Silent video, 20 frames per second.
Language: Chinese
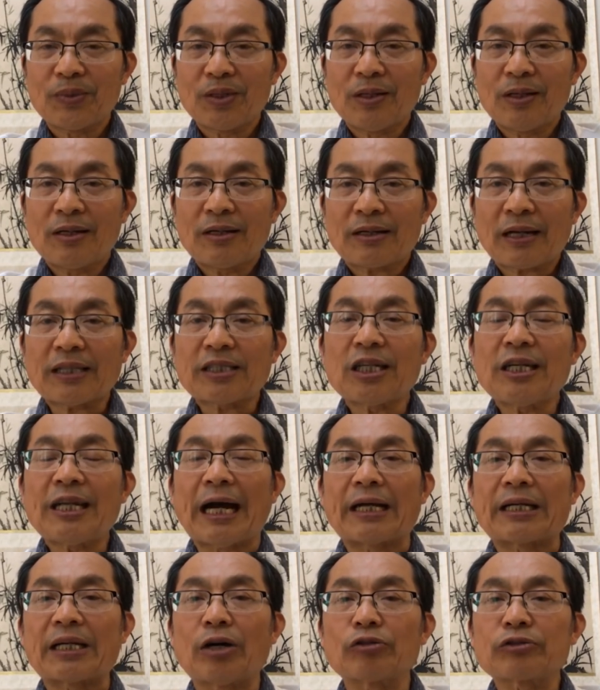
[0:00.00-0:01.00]
它是两
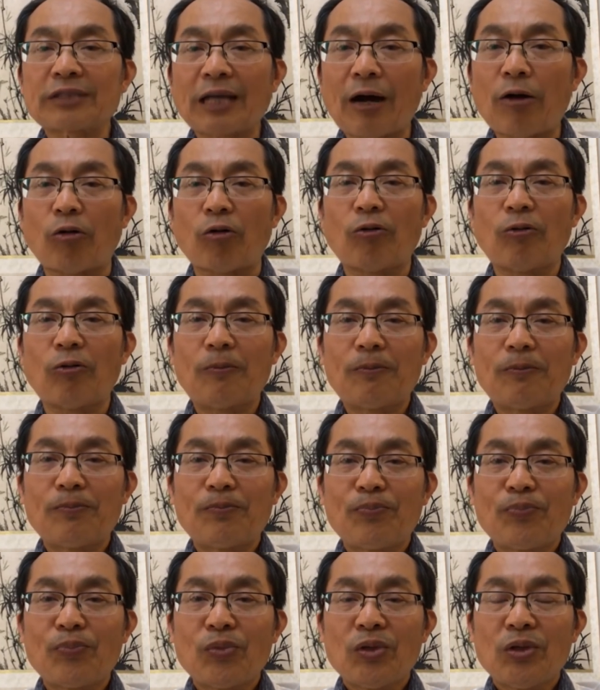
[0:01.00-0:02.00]
条道。
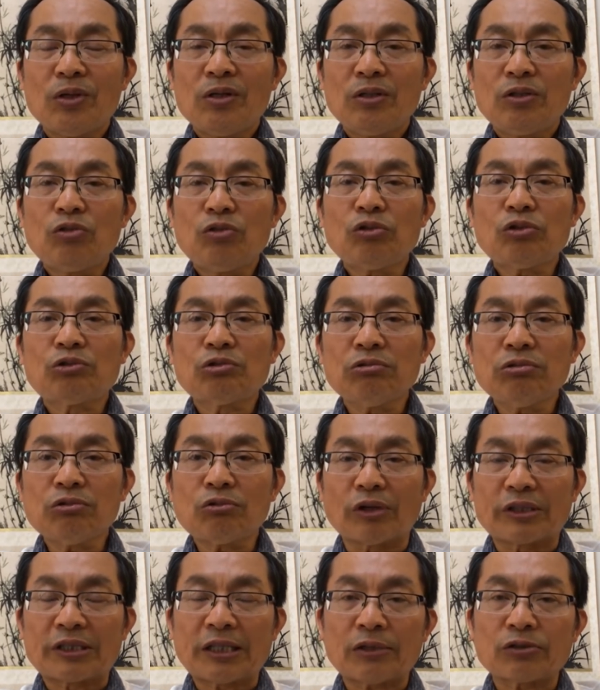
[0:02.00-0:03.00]
就是如
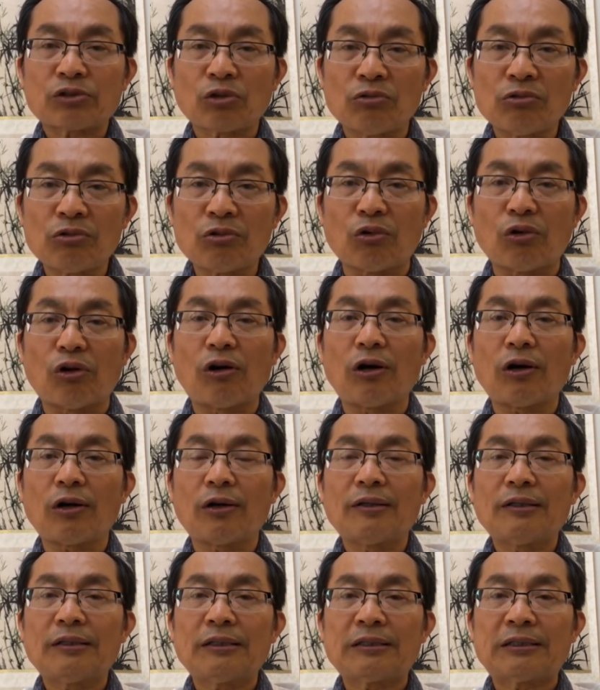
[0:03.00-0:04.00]
果像中
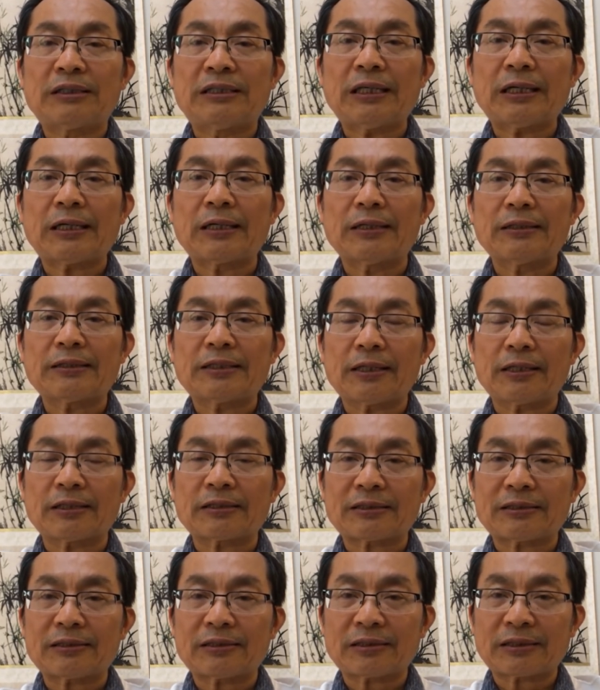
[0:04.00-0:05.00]
国这个这个
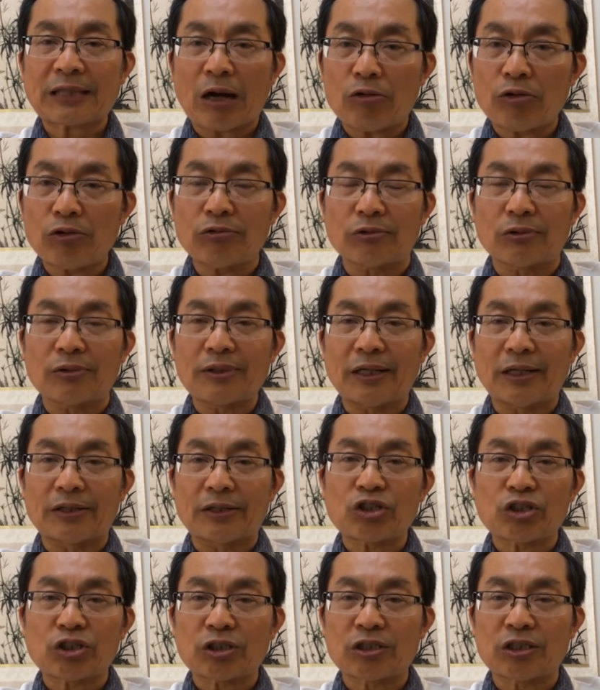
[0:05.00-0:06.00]
道路，也
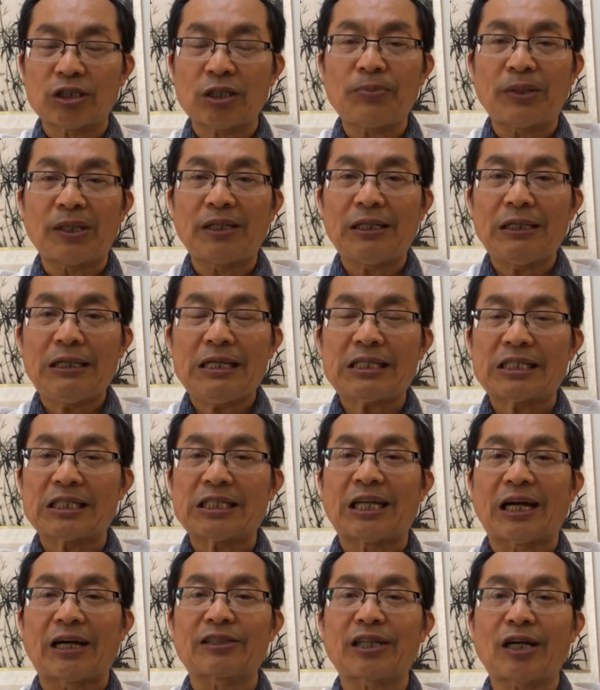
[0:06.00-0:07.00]
是习近平一直
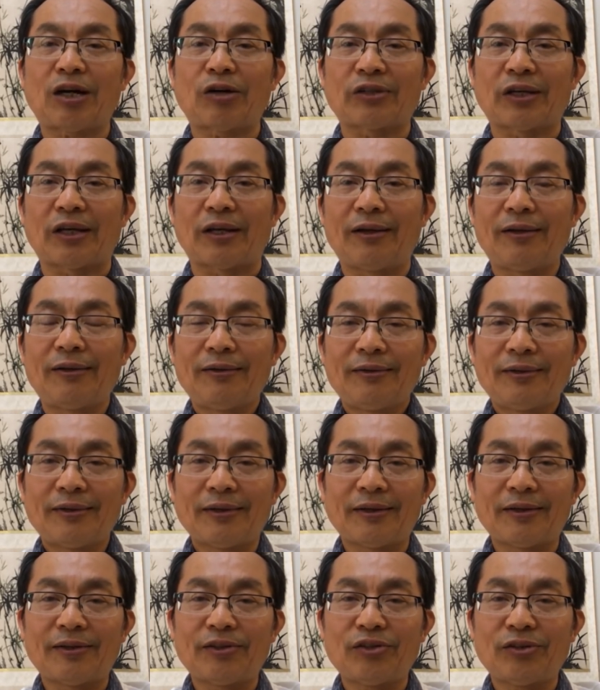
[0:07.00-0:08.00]
强调的，
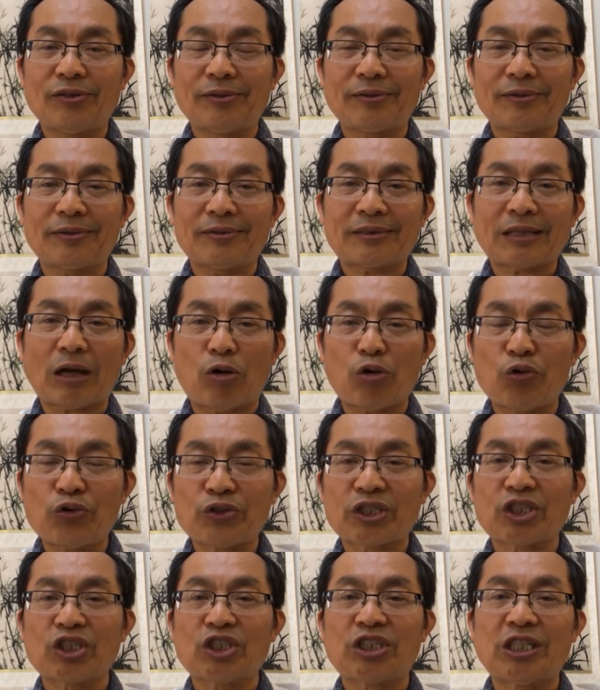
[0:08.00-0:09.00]
呃呃，道路
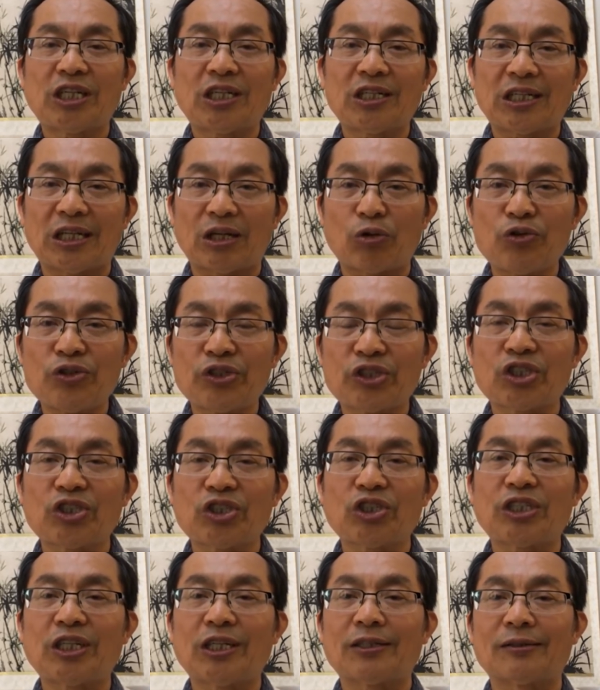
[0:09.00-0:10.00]
自信、理论自
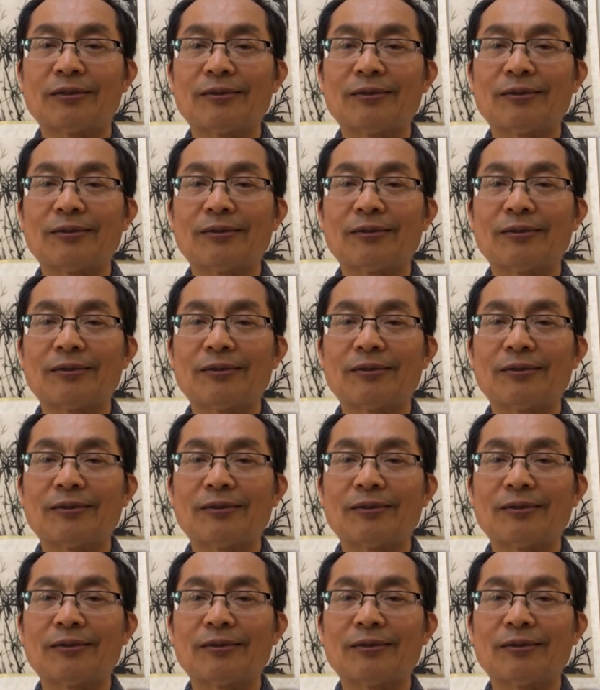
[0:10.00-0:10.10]
信